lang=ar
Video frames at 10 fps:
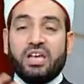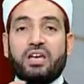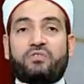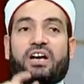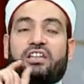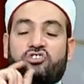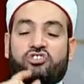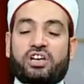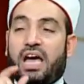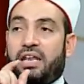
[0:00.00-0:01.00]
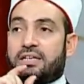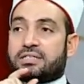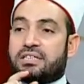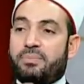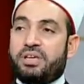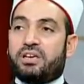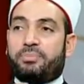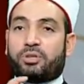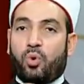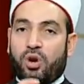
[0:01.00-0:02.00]
فكانت الشريعه الاسلاميه
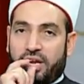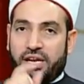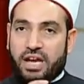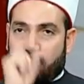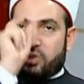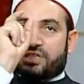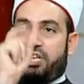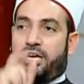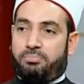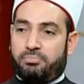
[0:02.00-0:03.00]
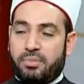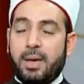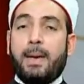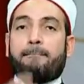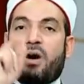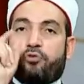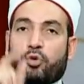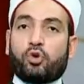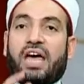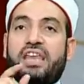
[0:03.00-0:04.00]
بتقول لي يا مسلم
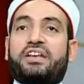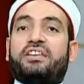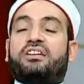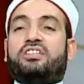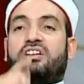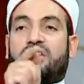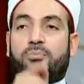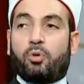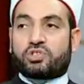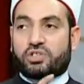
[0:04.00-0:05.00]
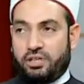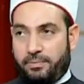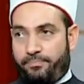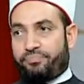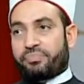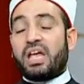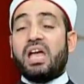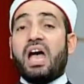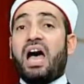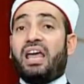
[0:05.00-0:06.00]
مفروض عليك انك تكتب الوصيه
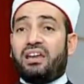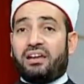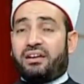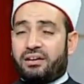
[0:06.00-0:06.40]
هل